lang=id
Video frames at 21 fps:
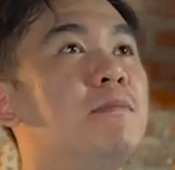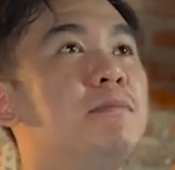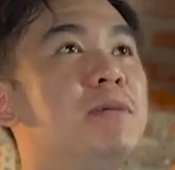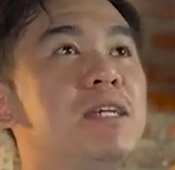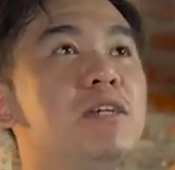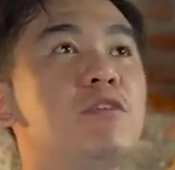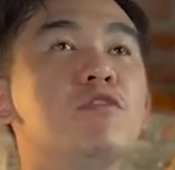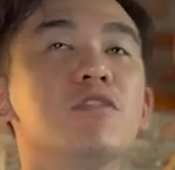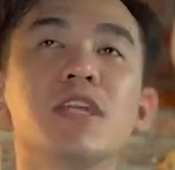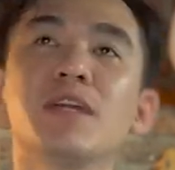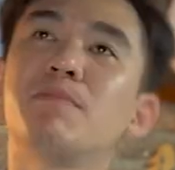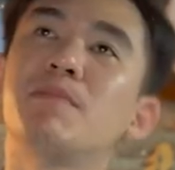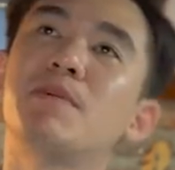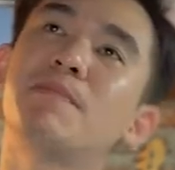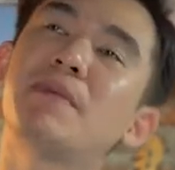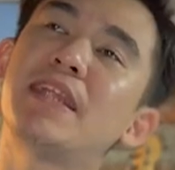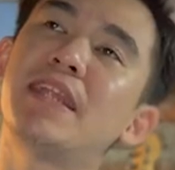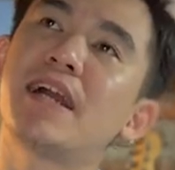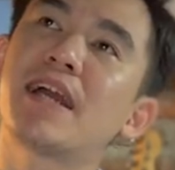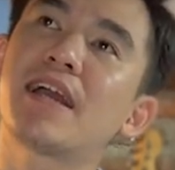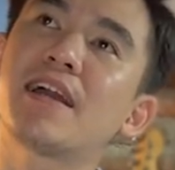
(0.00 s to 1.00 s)
bingung nih
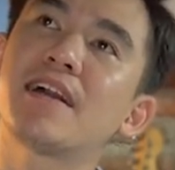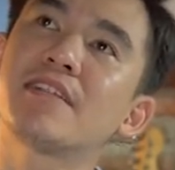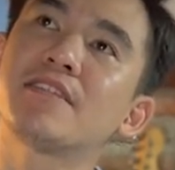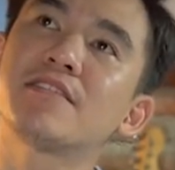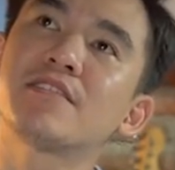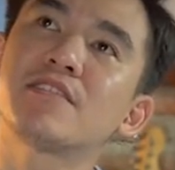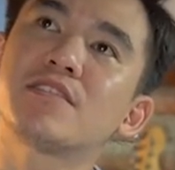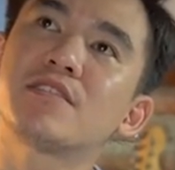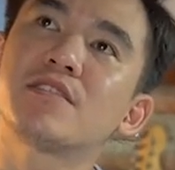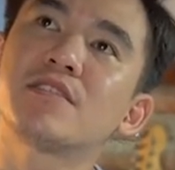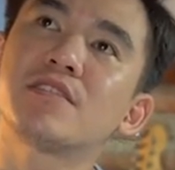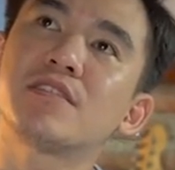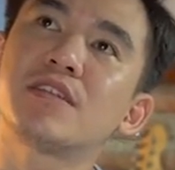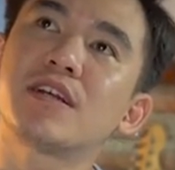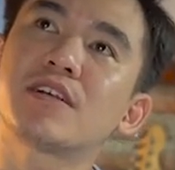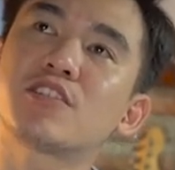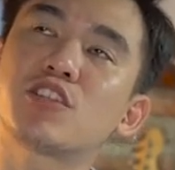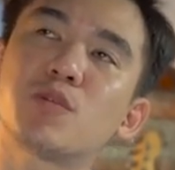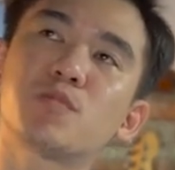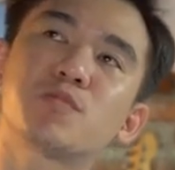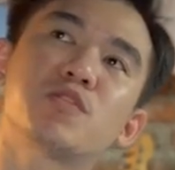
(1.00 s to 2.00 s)
membedakan
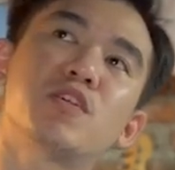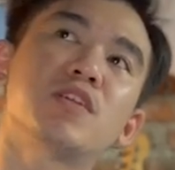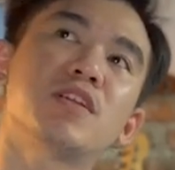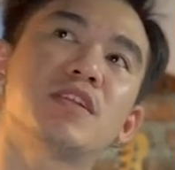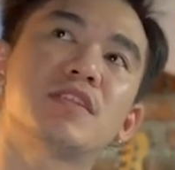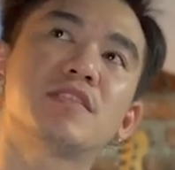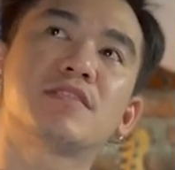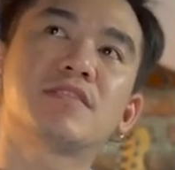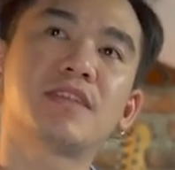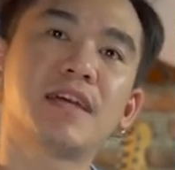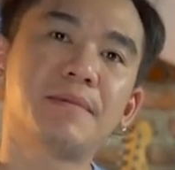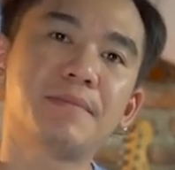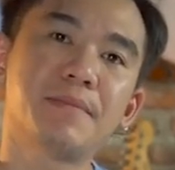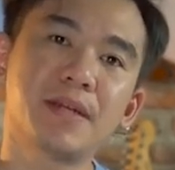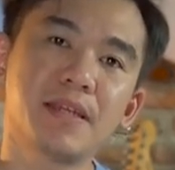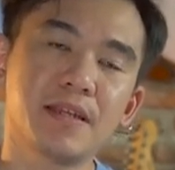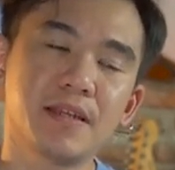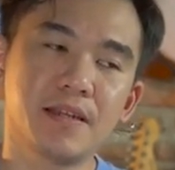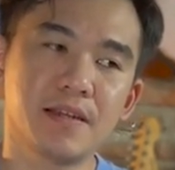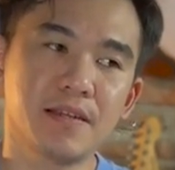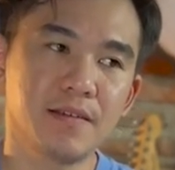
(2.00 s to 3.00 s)
yang top solid
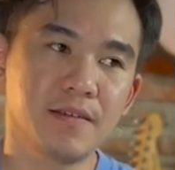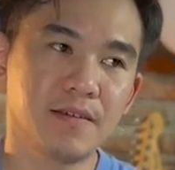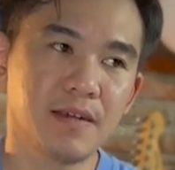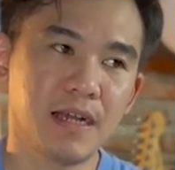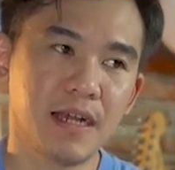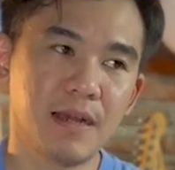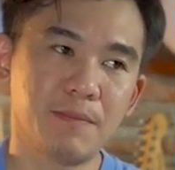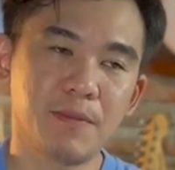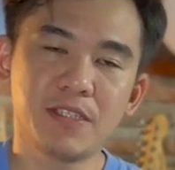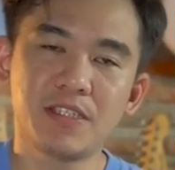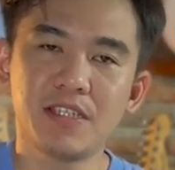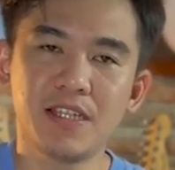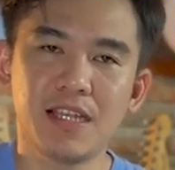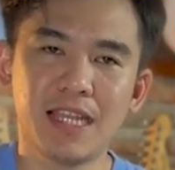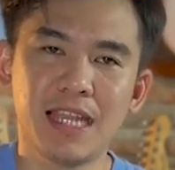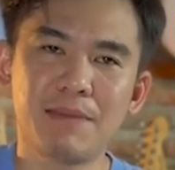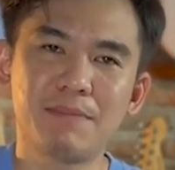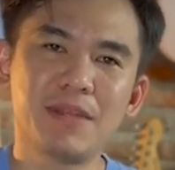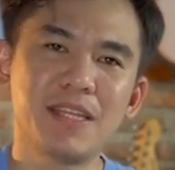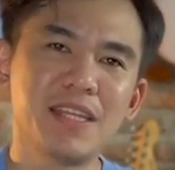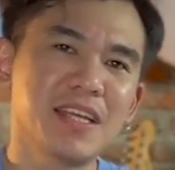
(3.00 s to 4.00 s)
sama yang apa sih
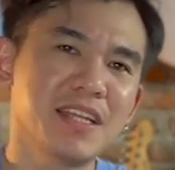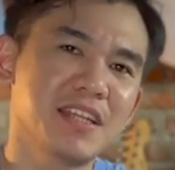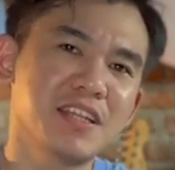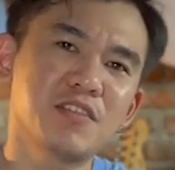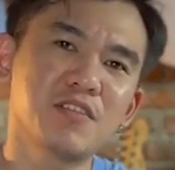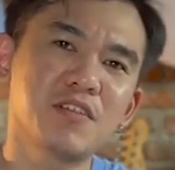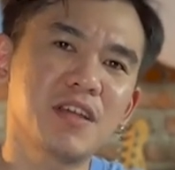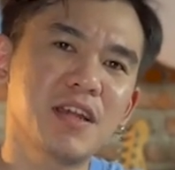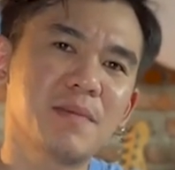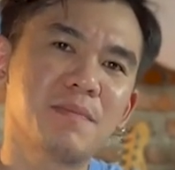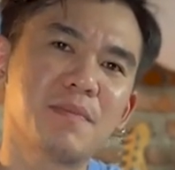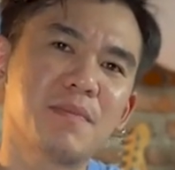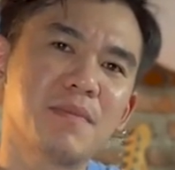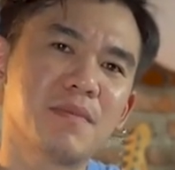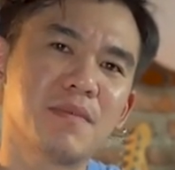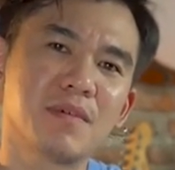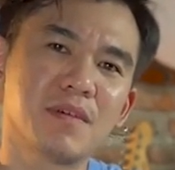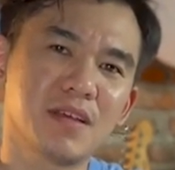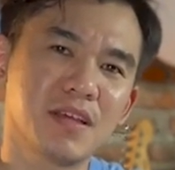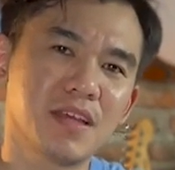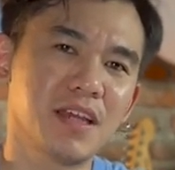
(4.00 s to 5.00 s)
laminate itu ya
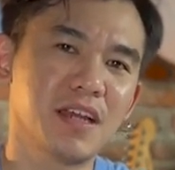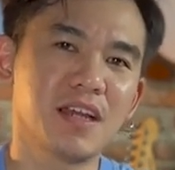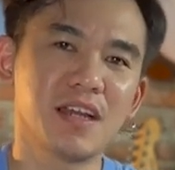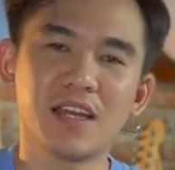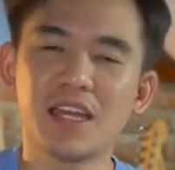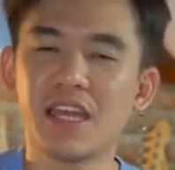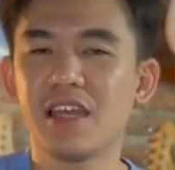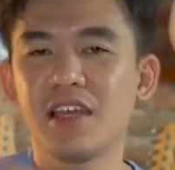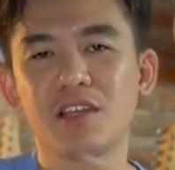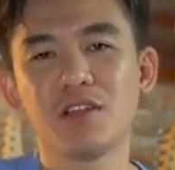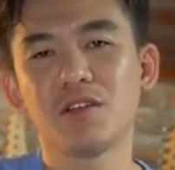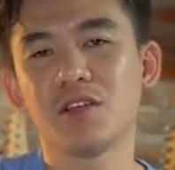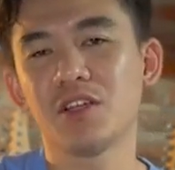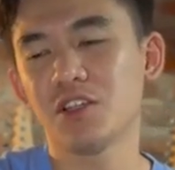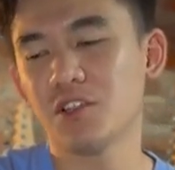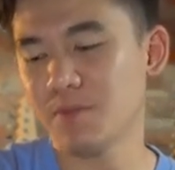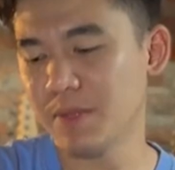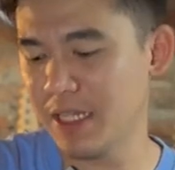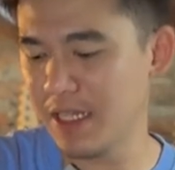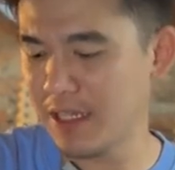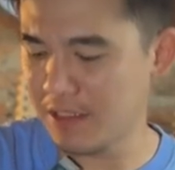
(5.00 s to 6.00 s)
iya kayak
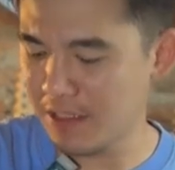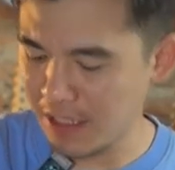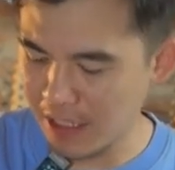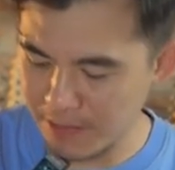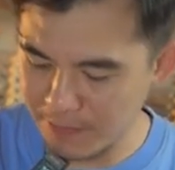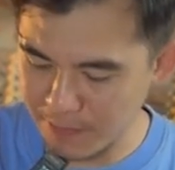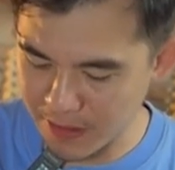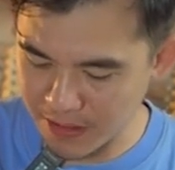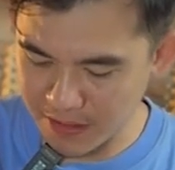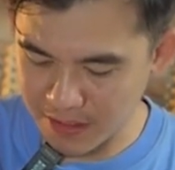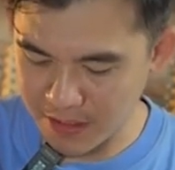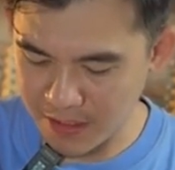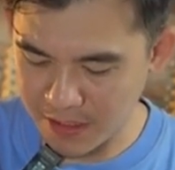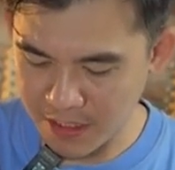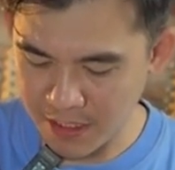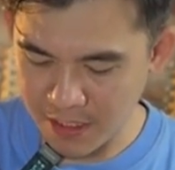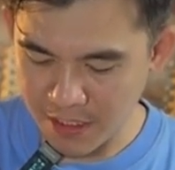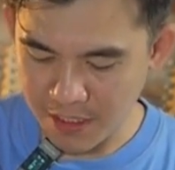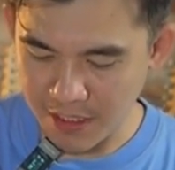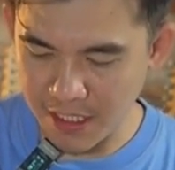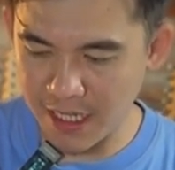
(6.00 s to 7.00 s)
gitu-gitu bedanya apa sih
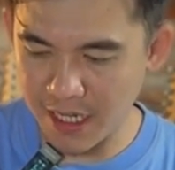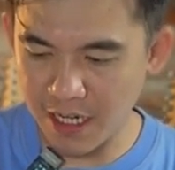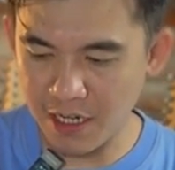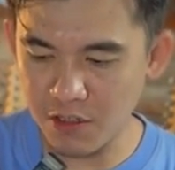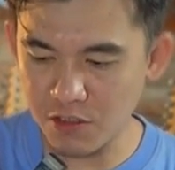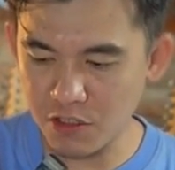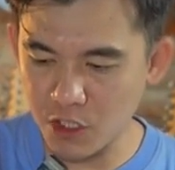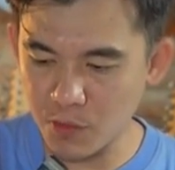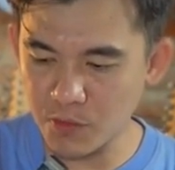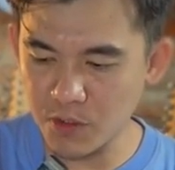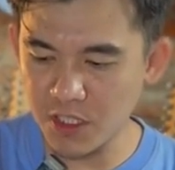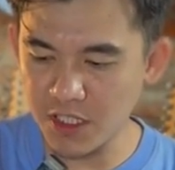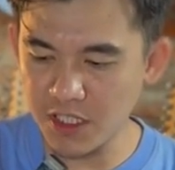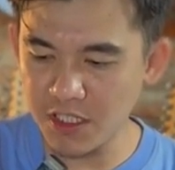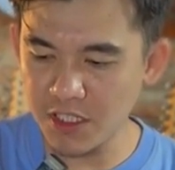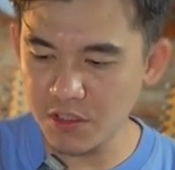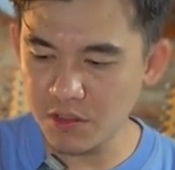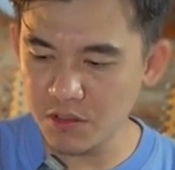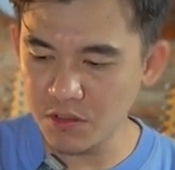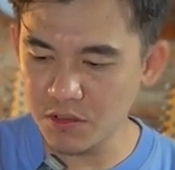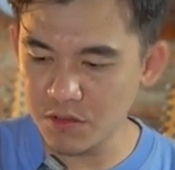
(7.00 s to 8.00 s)
nah kalau top solid
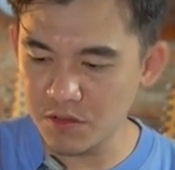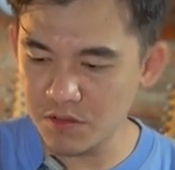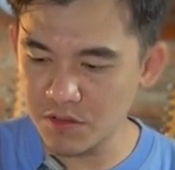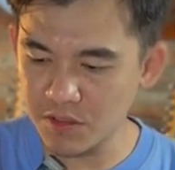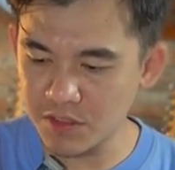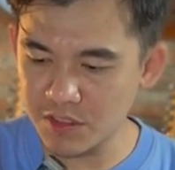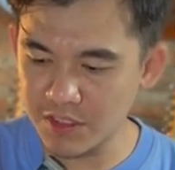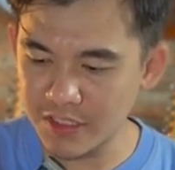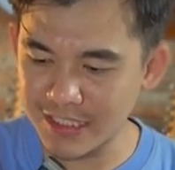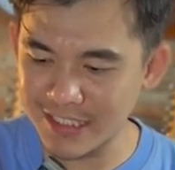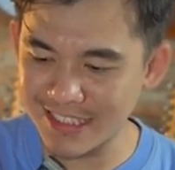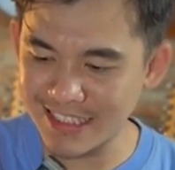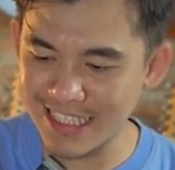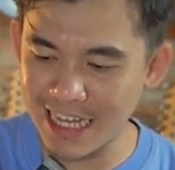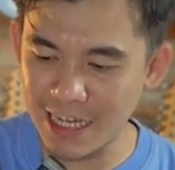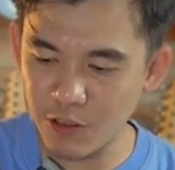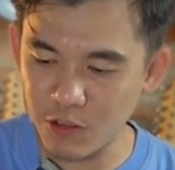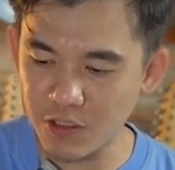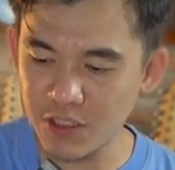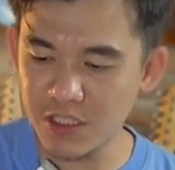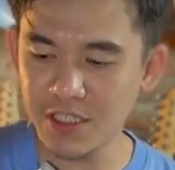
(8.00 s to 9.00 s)
itu
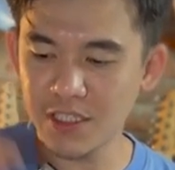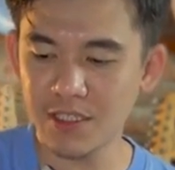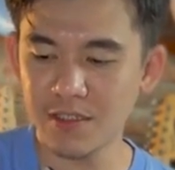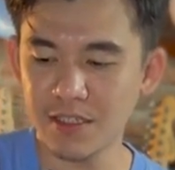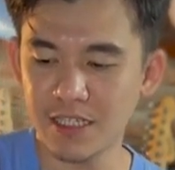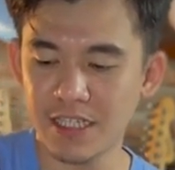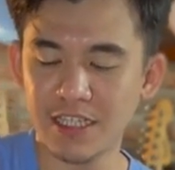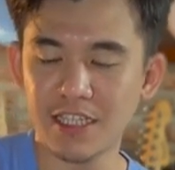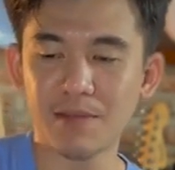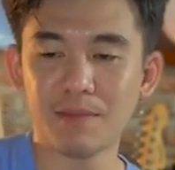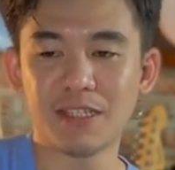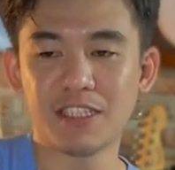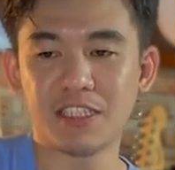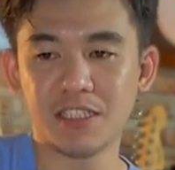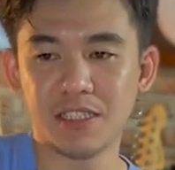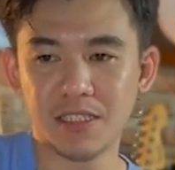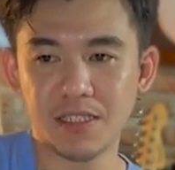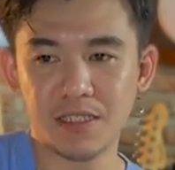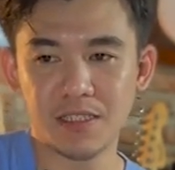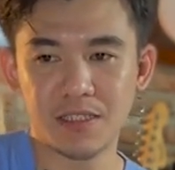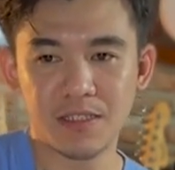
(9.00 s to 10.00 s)
soundnya kita
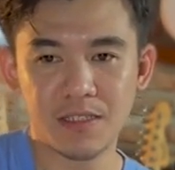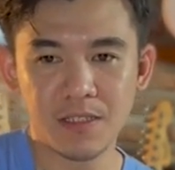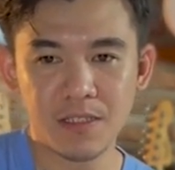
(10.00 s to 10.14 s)
masih